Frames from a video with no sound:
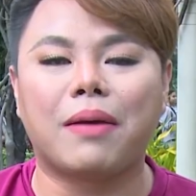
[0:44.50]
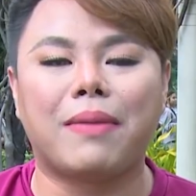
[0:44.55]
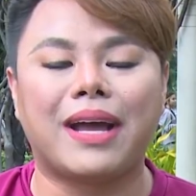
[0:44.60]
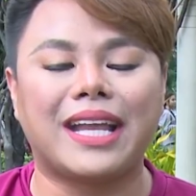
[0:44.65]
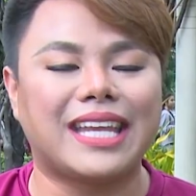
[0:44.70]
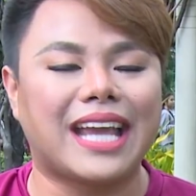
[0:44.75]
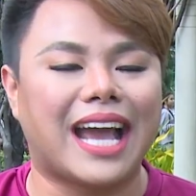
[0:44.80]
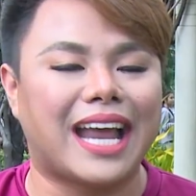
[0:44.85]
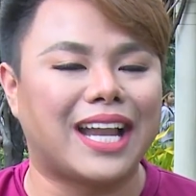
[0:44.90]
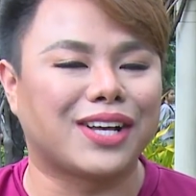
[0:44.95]

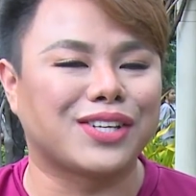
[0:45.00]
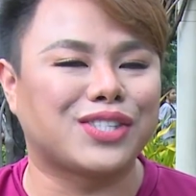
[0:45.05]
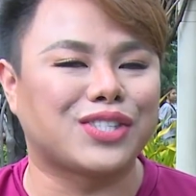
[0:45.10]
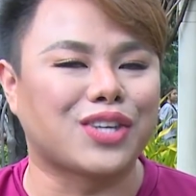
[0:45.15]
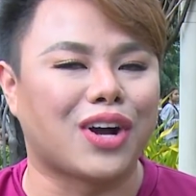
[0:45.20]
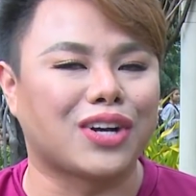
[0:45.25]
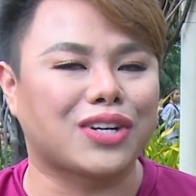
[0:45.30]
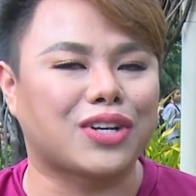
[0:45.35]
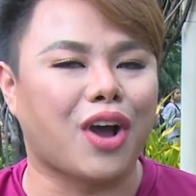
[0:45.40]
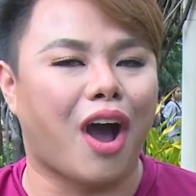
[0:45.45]
naman niya ng
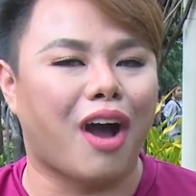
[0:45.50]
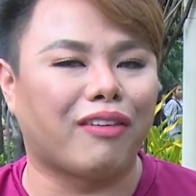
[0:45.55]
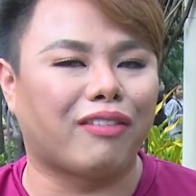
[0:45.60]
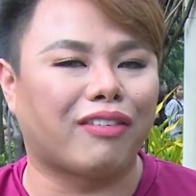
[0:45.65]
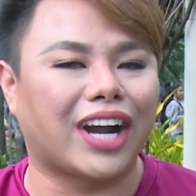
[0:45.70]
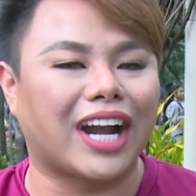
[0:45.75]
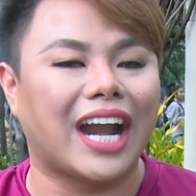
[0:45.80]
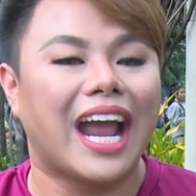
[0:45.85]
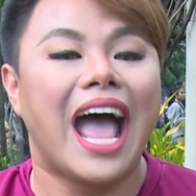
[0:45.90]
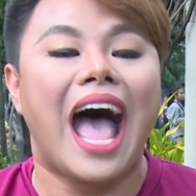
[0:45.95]
song
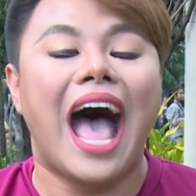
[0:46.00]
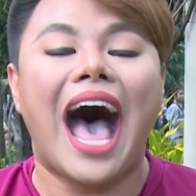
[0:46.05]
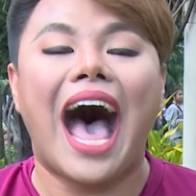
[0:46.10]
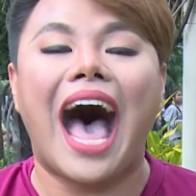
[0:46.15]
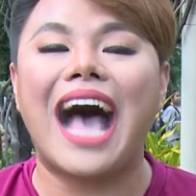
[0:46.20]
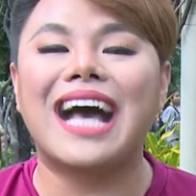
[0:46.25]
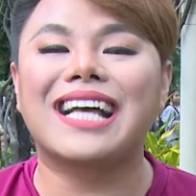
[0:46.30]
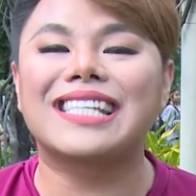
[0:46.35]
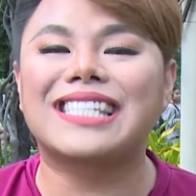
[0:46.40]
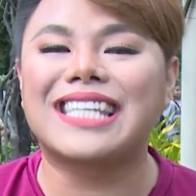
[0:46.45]
cover
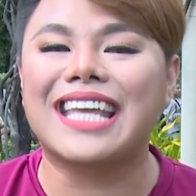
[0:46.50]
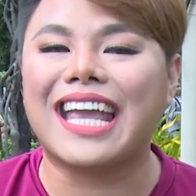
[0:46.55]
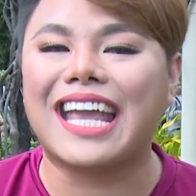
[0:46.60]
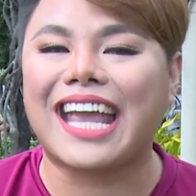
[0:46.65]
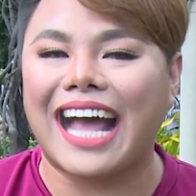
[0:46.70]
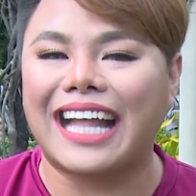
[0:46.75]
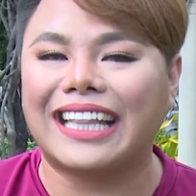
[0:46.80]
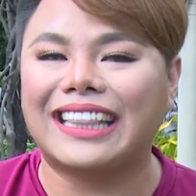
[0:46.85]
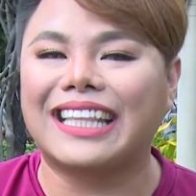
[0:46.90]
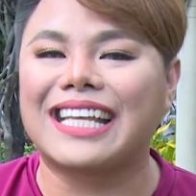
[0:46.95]
ang
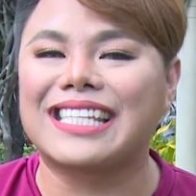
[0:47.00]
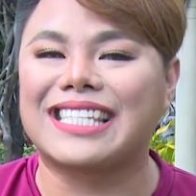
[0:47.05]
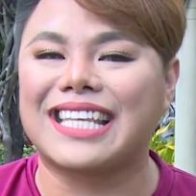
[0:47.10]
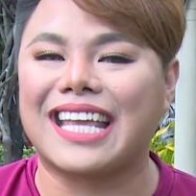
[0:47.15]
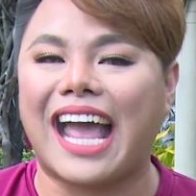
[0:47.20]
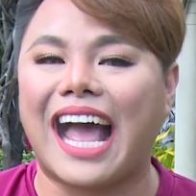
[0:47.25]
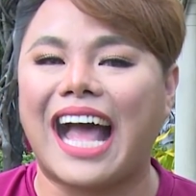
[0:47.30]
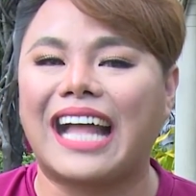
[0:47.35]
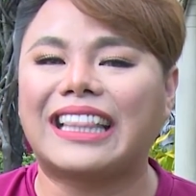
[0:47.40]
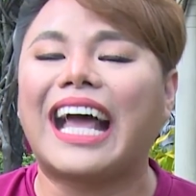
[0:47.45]
sikat na
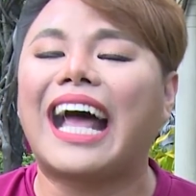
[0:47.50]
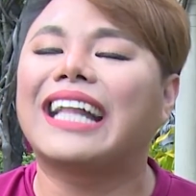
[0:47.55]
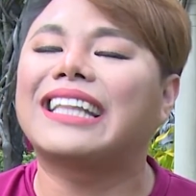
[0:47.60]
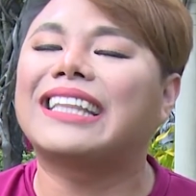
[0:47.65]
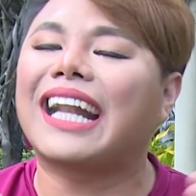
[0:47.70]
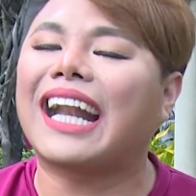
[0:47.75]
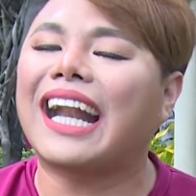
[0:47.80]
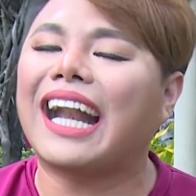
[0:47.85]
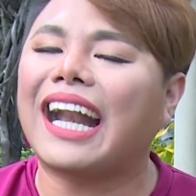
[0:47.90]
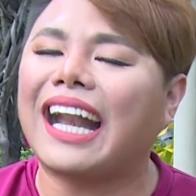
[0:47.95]
sikat at
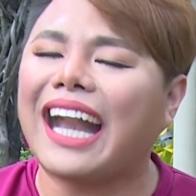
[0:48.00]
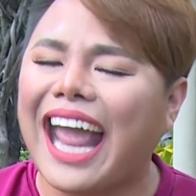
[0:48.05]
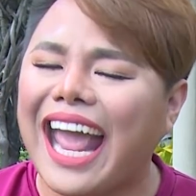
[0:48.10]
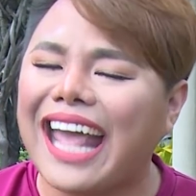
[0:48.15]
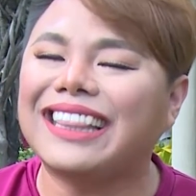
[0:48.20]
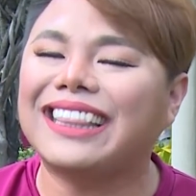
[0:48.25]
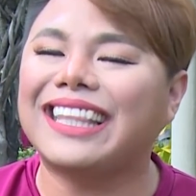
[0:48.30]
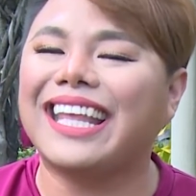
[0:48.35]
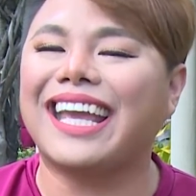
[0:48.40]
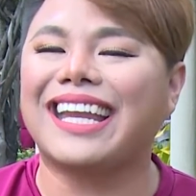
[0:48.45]

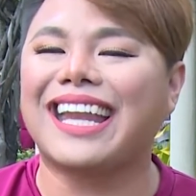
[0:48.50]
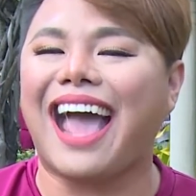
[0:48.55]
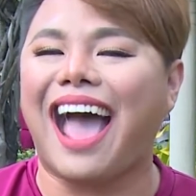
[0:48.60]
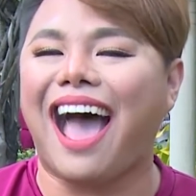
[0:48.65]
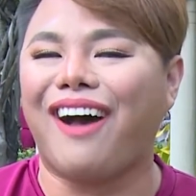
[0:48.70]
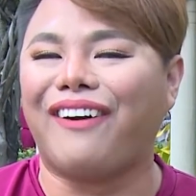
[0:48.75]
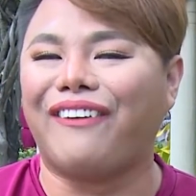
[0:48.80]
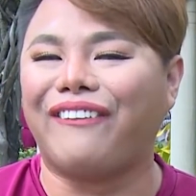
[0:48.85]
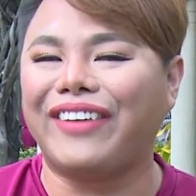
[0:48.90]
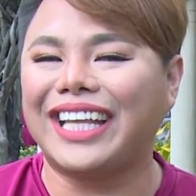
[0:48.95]
trending na
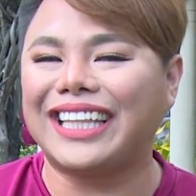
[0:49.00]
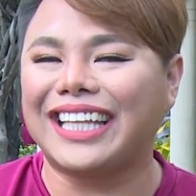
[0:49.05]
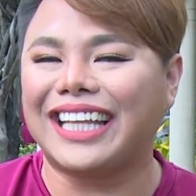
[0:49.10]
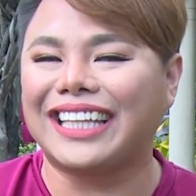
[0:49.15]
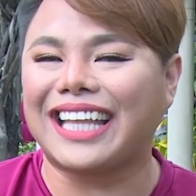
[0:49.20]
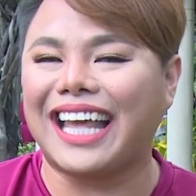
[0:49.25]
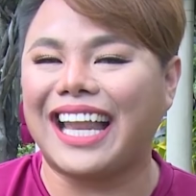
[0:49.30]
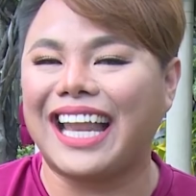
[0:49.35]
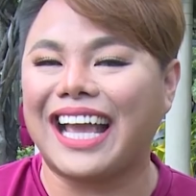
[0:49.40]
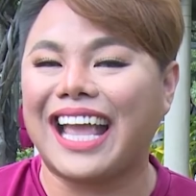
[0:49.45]

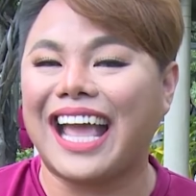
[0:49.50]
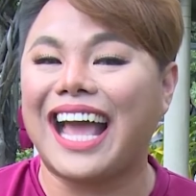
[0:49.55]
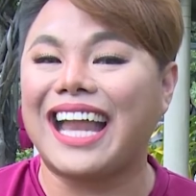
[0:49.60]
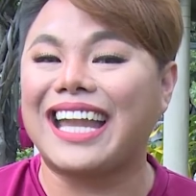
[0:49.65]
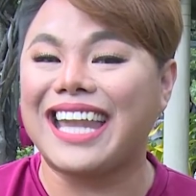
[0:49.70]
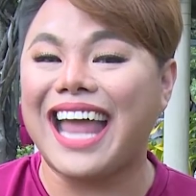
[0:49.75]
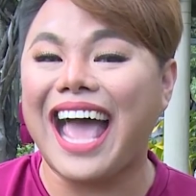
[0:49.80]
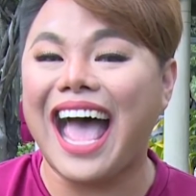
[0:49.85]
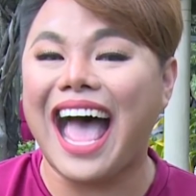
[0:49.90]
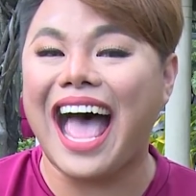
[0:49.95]
awitin talaga
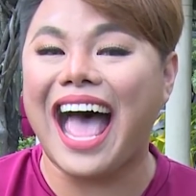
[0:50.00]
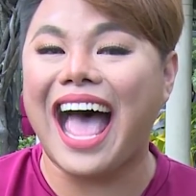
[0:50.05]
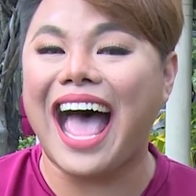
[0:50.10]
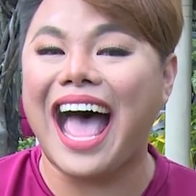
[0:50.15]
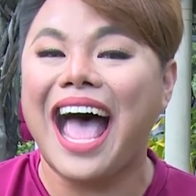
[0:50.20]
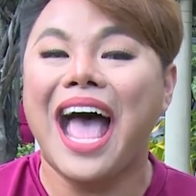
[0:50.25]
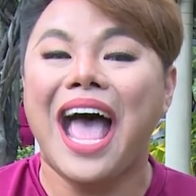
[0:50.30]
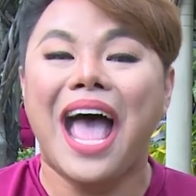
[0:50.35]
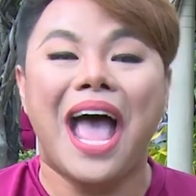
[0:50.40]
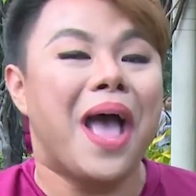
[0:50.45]

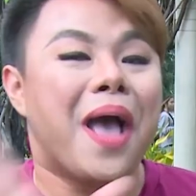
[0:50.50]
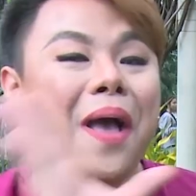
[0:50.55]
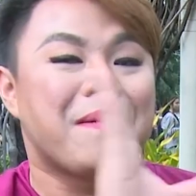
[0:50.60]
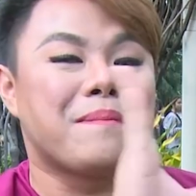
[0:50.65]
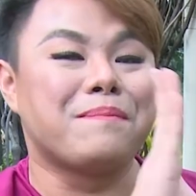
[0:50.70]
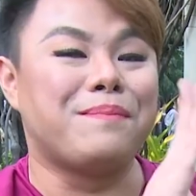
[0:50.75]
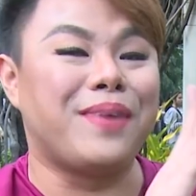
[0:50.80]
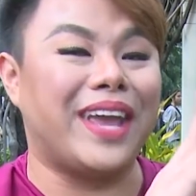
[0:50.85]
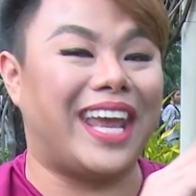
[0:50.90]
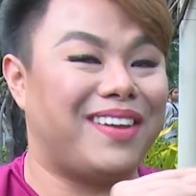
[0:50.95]
na
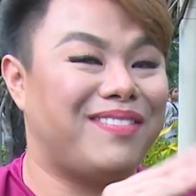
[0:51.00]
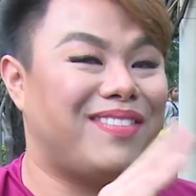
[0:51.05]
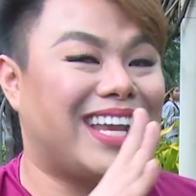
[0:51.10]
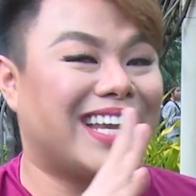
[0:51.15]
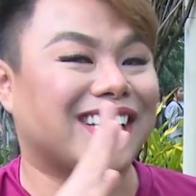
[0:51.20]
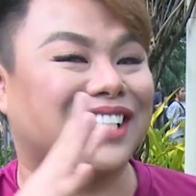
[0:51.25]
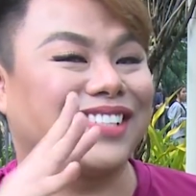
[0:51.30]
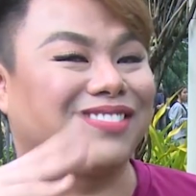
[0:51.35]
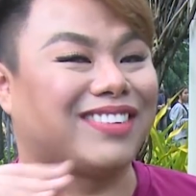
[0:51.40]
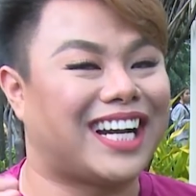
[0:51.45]

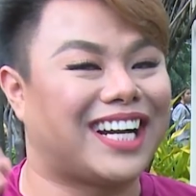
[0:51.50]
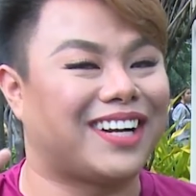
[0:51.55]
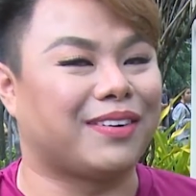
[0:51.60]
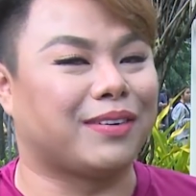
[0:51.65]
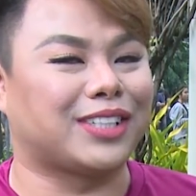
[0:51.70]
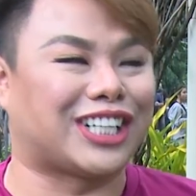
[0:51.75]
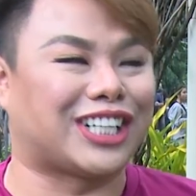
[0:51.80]
Baby shark,